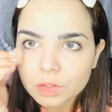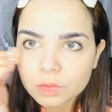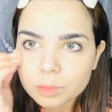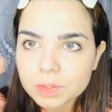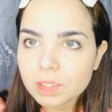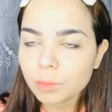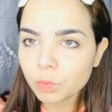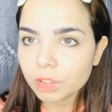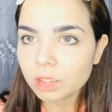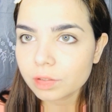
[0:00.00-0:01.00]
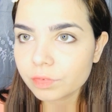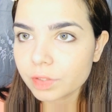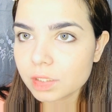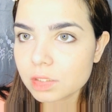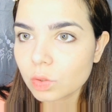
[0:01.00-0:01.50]
तो बस आप लोग देखें
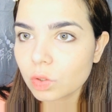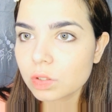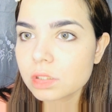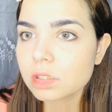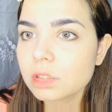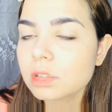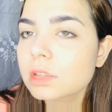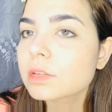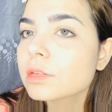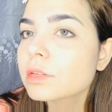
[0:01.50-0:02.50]
फेस हॉर्स से